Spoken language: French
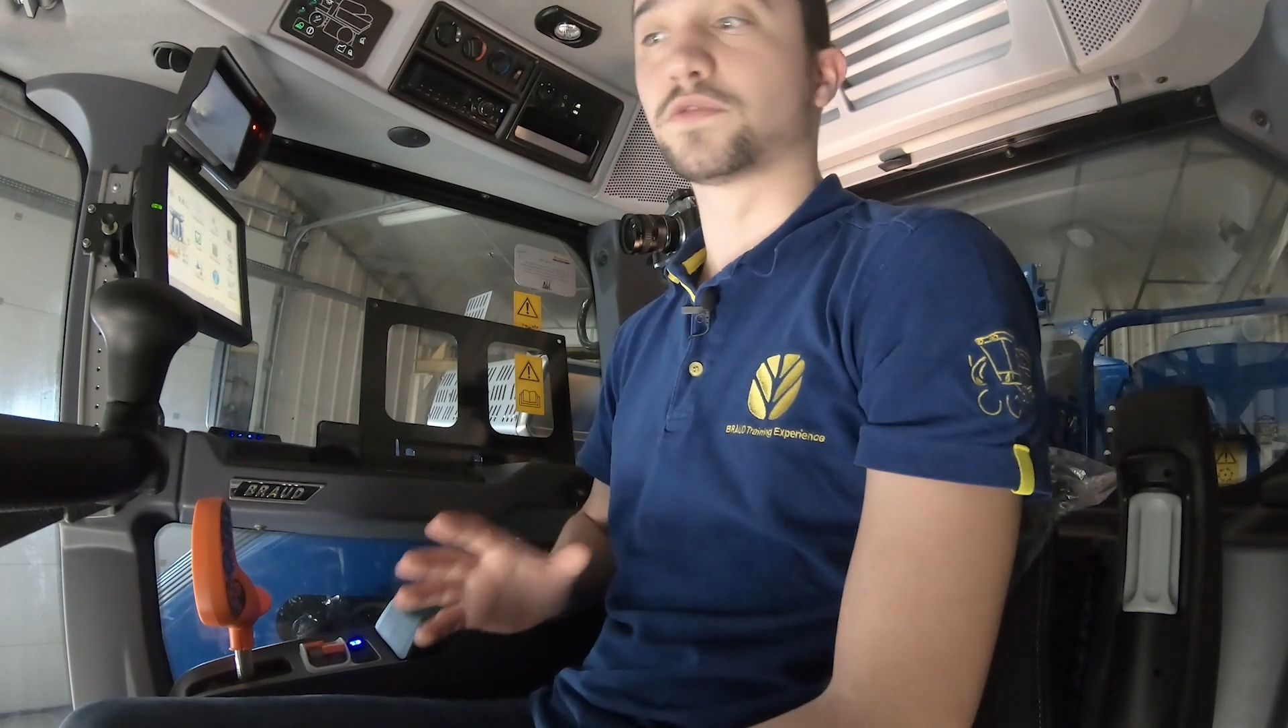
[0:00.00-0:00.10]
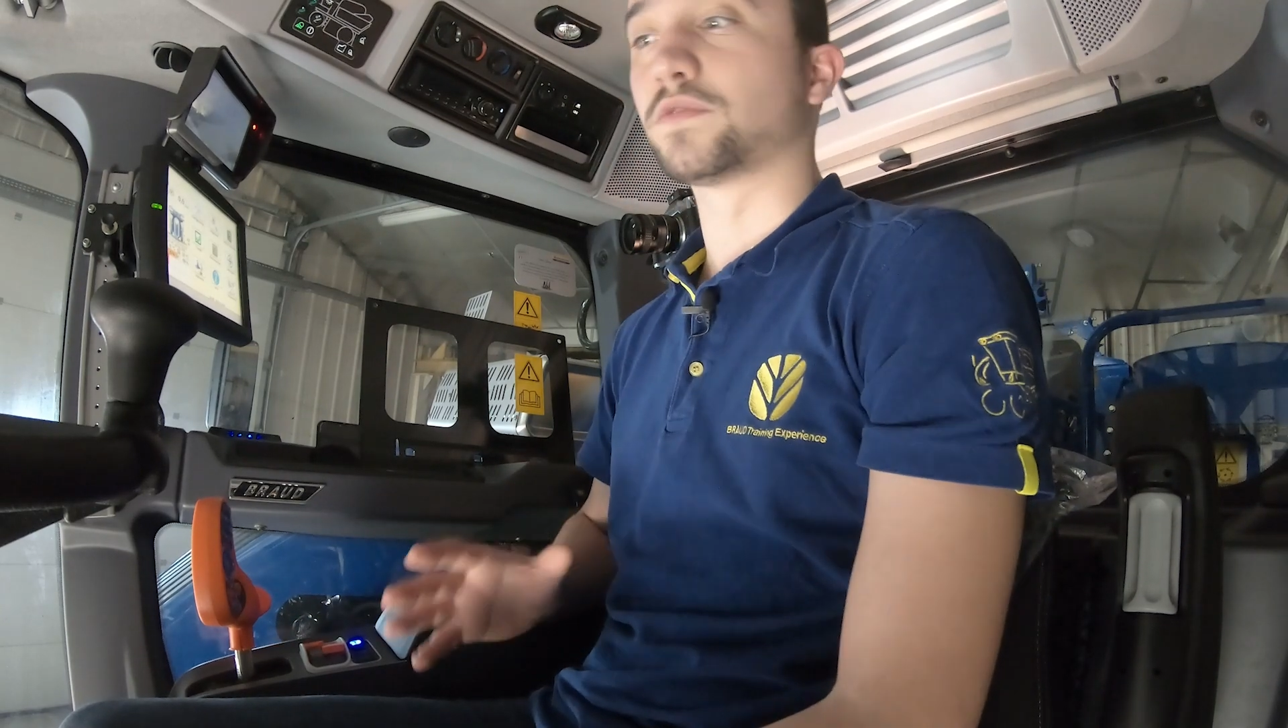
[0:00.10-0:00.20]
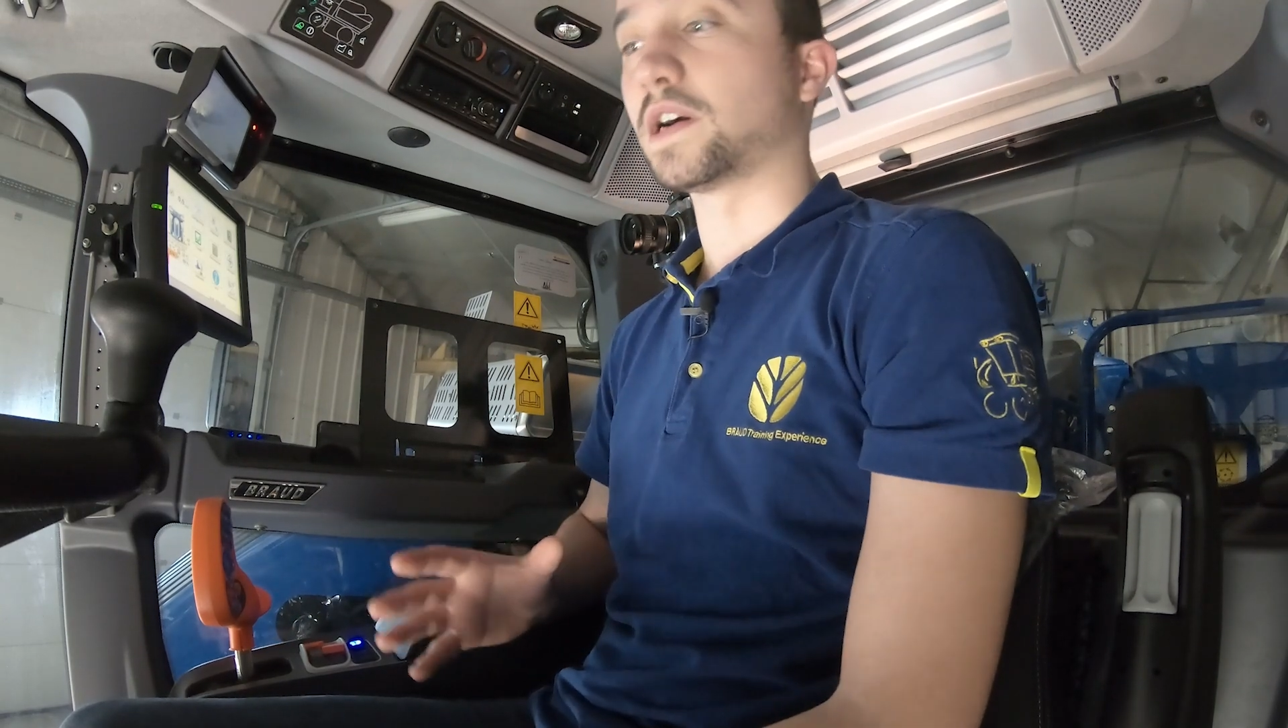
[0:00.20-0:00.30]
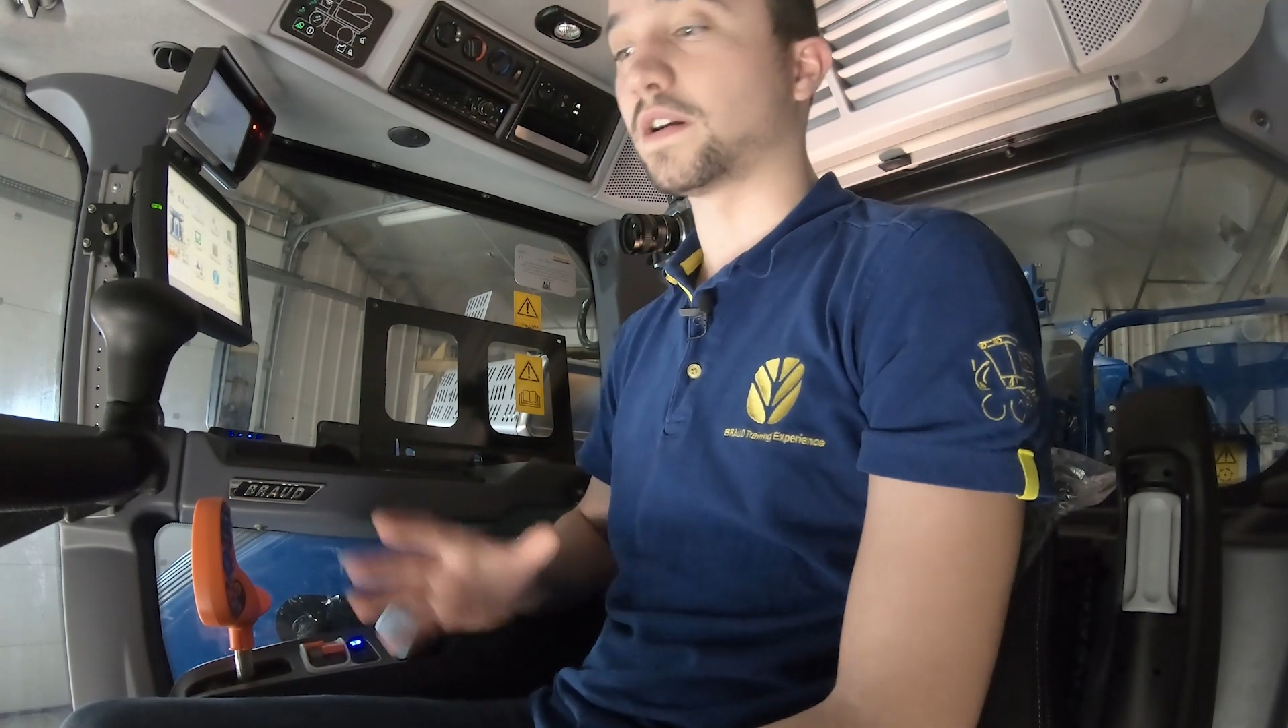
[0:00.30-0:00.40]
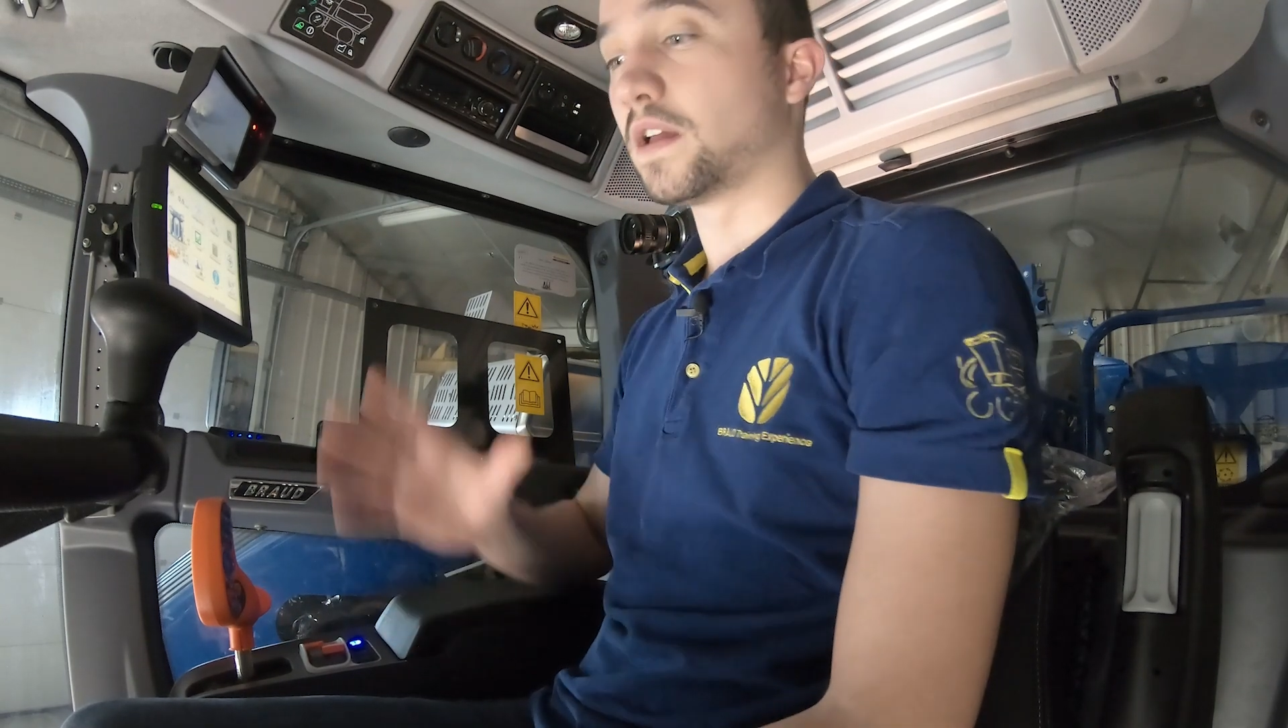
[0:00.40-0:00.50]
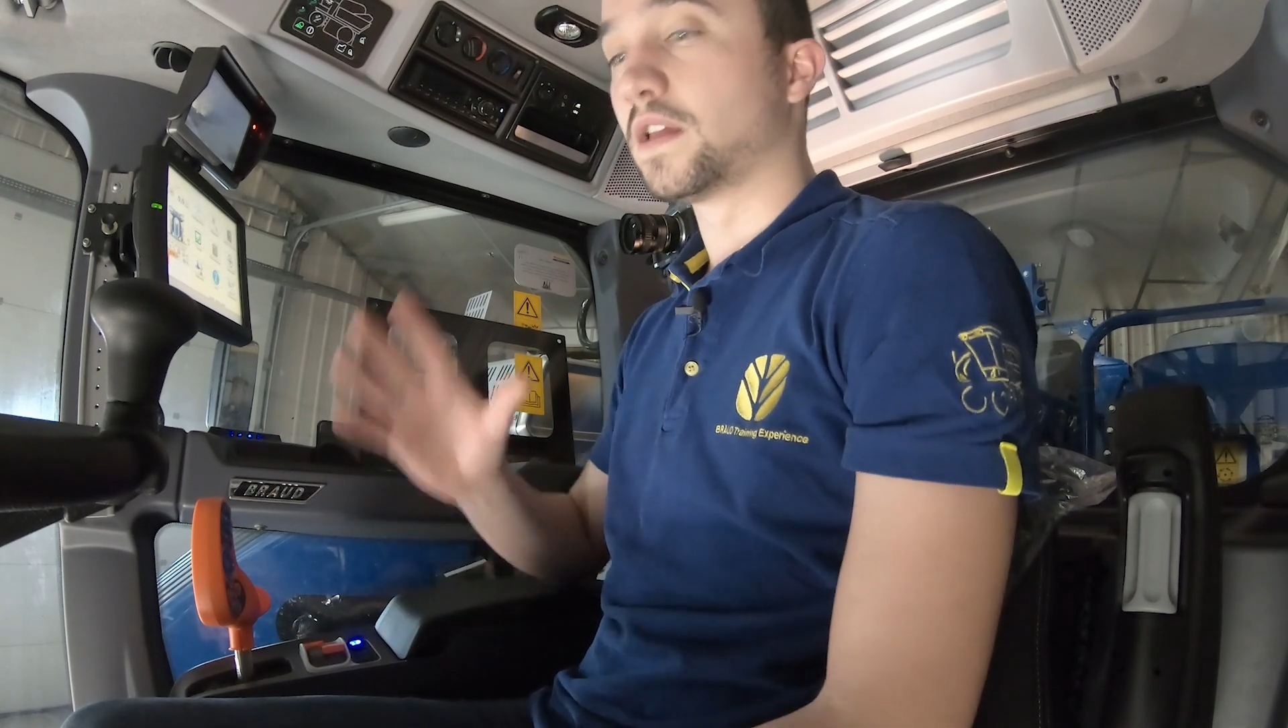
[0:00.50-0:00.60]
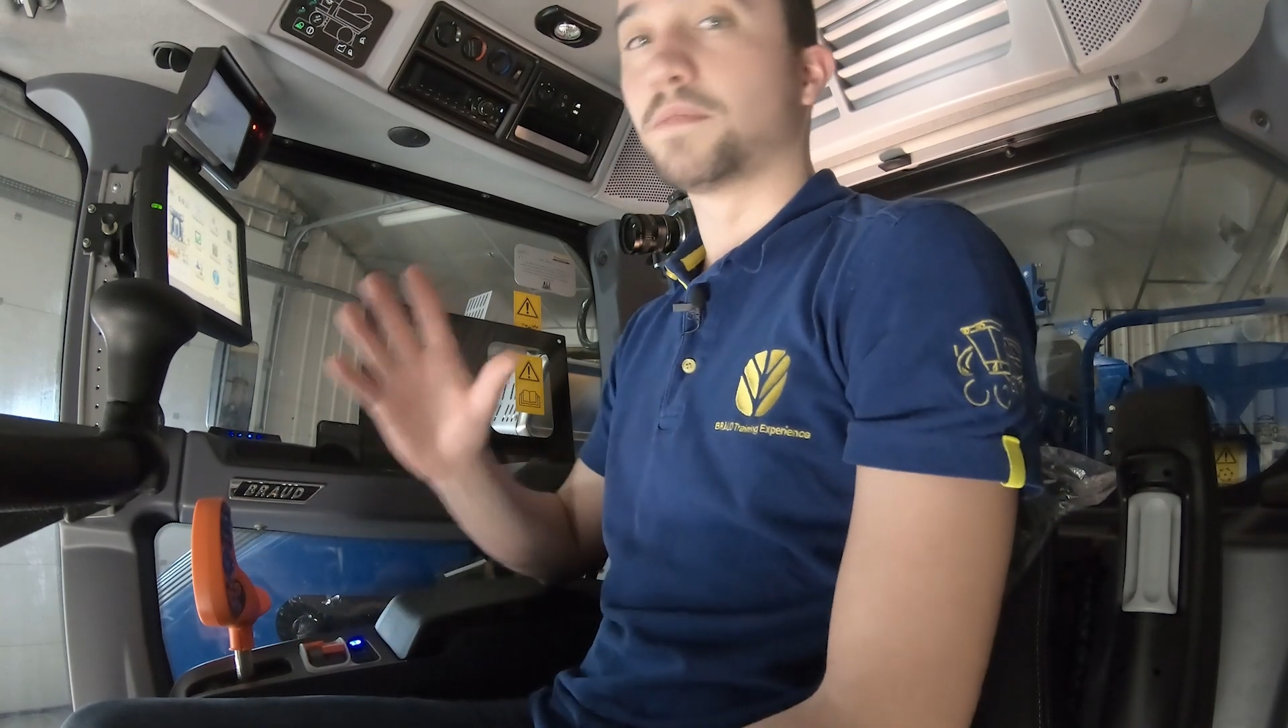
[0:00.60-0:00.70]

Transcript: coudoir,